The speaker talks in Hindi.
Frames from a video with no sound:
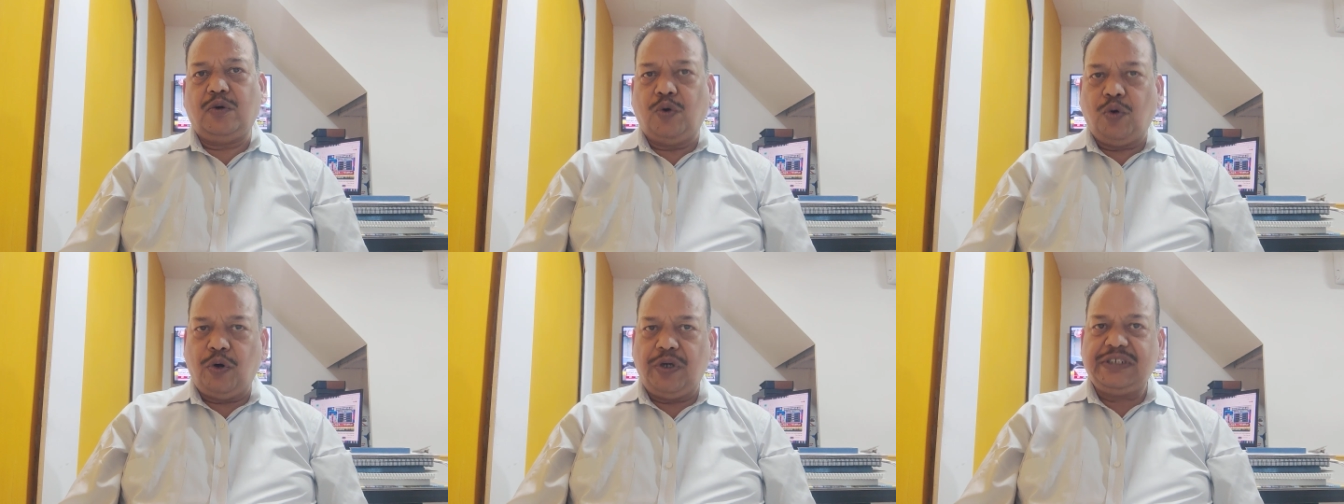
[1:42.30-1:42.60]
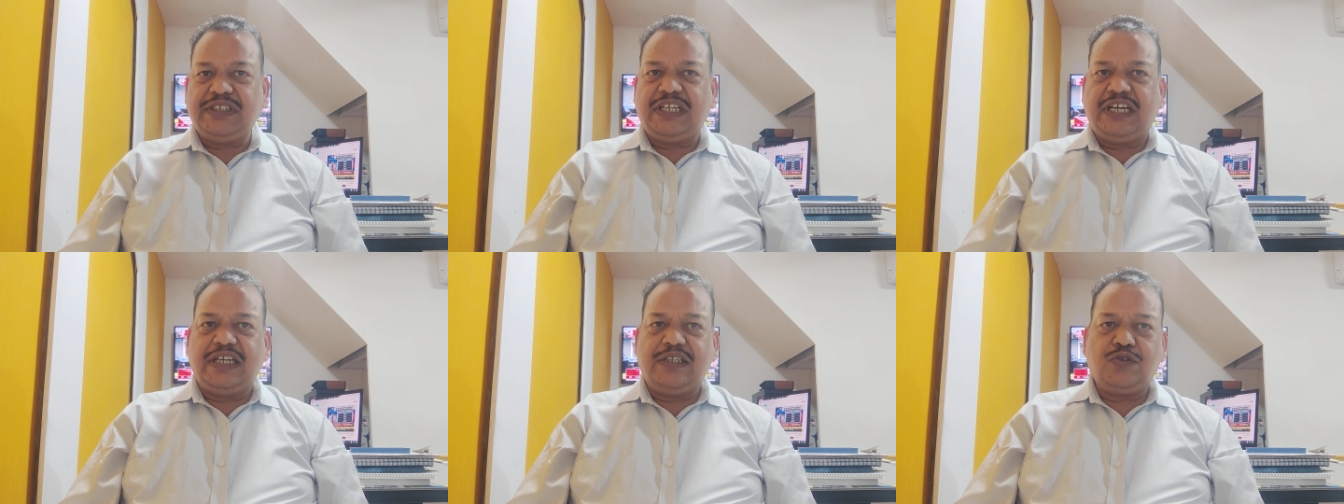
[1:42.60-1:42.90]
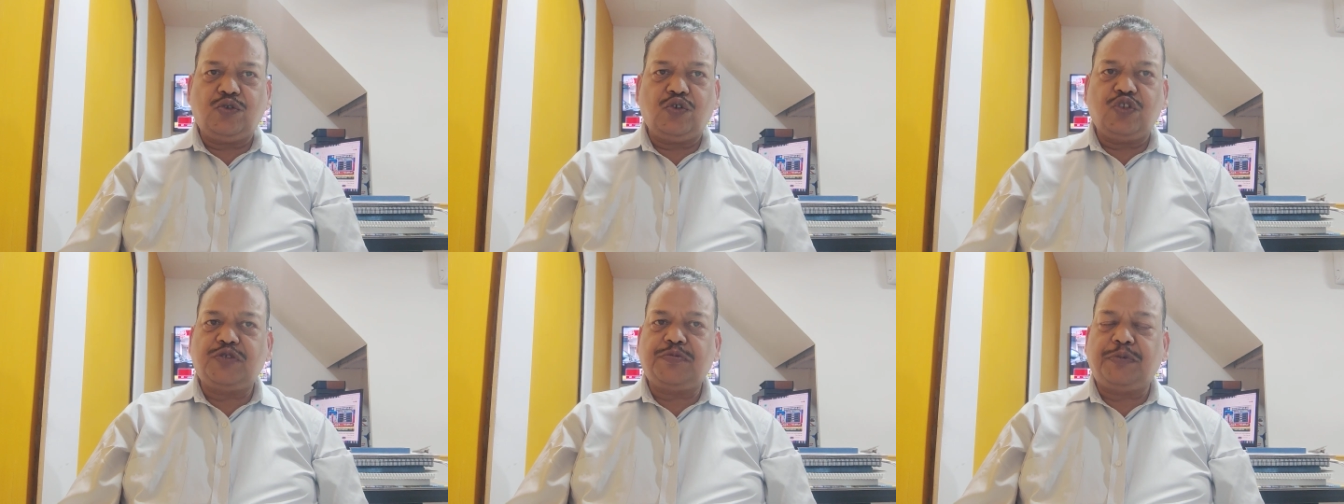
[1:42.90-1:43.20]
हो जाए
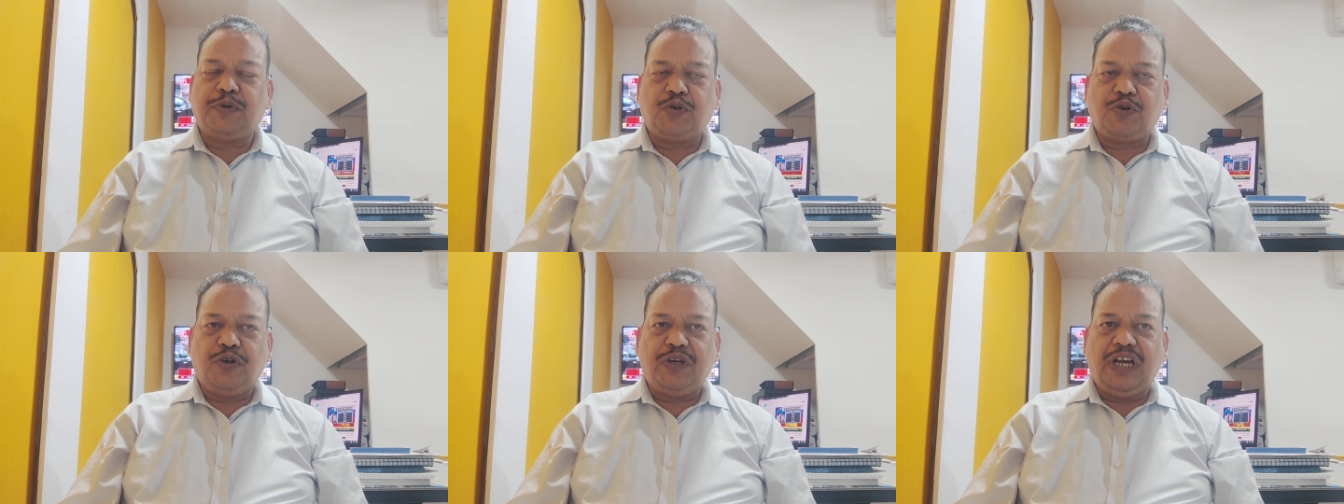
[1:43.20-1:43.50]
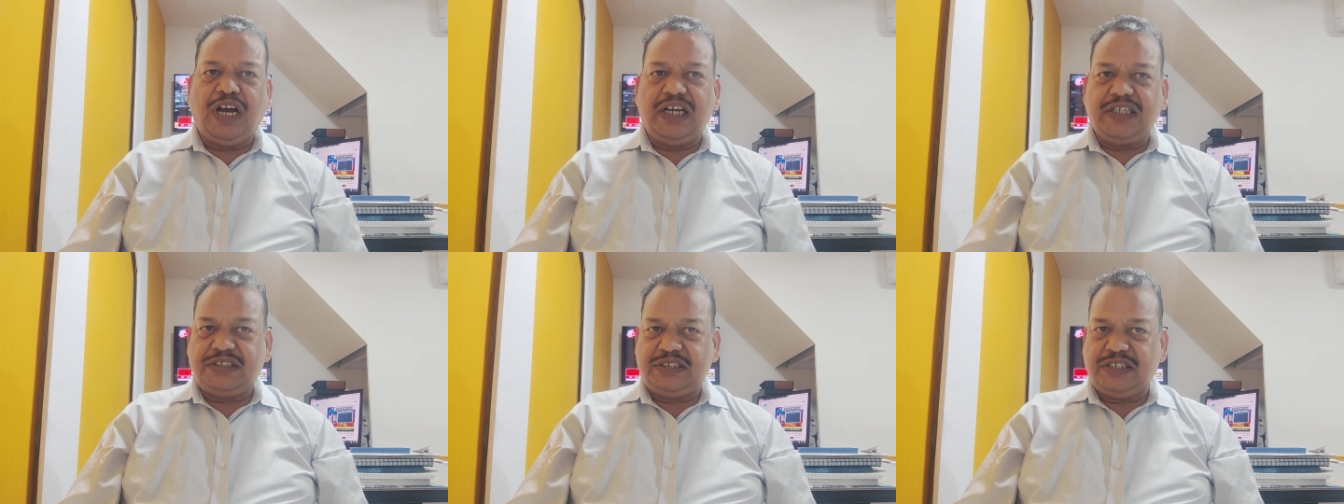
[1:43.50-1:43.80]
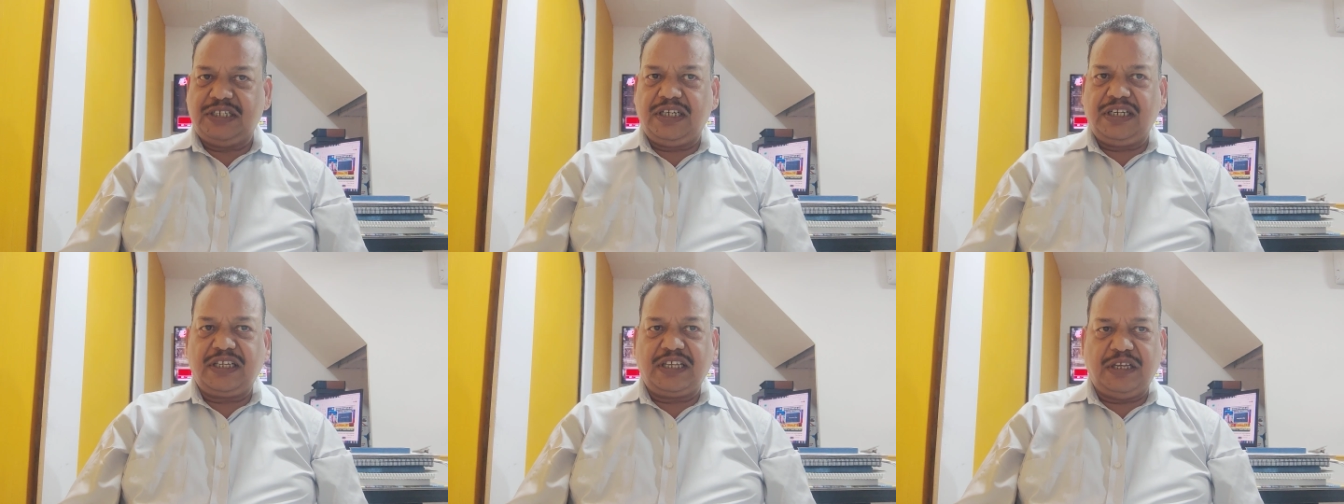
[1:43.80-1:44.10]
तो इसमें कोई
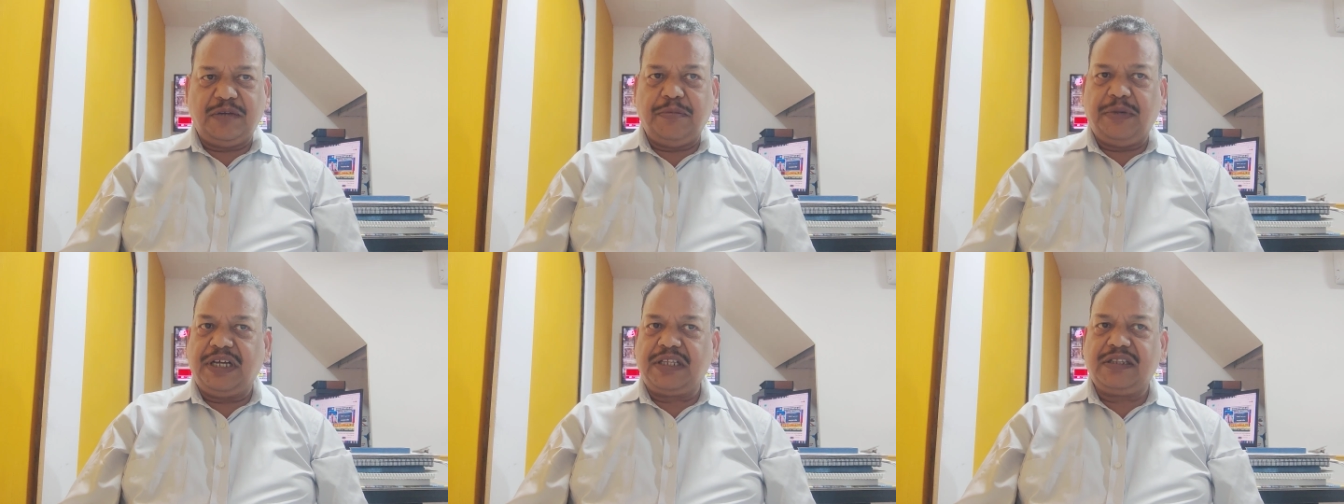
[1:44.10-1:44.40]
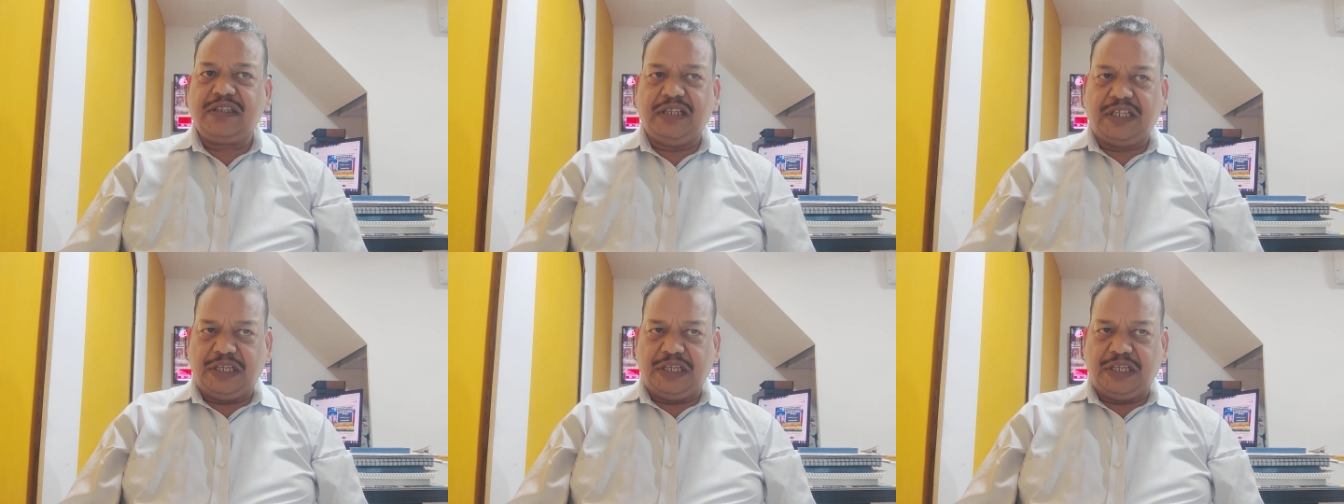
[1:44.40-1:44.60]
आश्चर्य की बात